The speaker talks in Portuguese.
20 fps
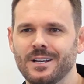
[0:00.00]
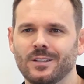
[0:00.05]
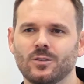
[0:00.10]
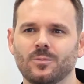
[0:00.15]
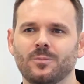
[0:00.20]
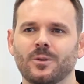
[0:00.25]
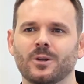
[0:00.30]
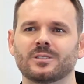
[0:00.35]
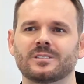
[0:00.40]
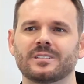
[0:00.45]
no
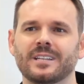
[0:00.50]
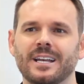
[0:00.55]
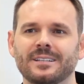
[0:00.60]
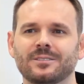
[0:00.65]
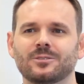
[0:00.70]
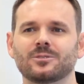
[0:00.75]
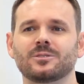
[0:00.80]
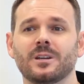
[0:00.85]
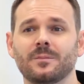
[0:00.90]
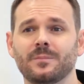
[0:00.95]

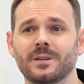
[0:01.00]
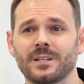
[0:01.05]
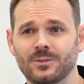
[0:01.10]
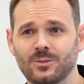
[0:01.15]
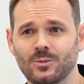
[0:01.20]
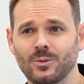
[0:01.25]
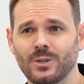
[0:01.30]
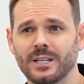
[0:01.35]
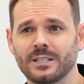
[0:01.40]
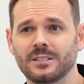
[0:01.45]
processo de
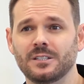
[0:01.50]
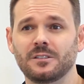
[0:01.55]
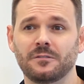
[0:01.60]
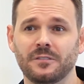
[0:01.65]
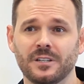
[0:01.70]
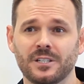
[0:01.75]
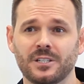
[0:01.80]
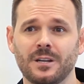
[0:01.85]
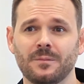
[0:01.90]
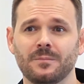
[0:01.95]
abertura e
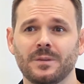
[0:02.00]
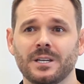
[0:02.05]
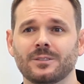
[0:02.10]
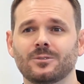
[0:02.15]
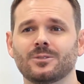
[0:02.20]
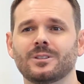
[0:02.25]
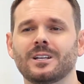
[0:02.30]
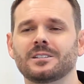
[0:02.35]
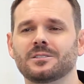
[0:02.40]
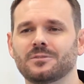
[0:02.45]
fechamento
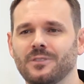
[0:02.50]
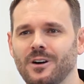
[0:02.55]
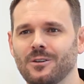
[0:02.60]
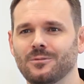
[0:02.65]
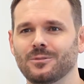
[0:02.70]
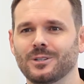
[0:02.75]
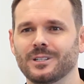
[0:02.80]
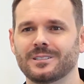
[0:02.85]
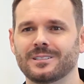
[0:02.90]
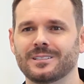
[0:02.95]
das
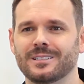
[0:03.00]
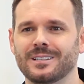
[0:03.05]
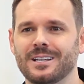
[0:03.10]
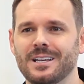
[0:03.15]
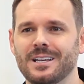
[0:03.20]
válvulas.